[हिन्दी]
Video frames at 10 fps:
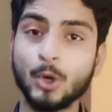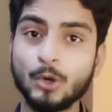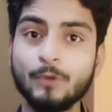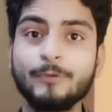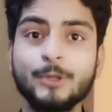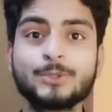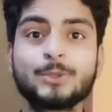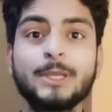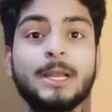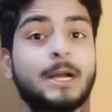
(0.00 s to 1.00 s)
लॉन्ग लॉन्ग वीडियोज
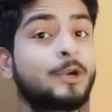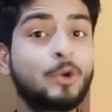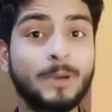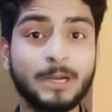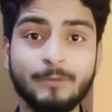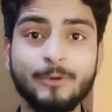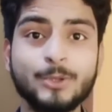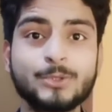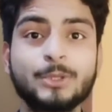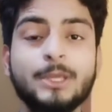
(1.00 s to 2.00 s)
होती है ना घंटों भर की
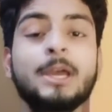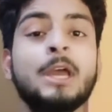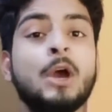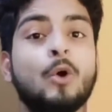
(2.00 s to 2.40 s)
वीडियोज होती है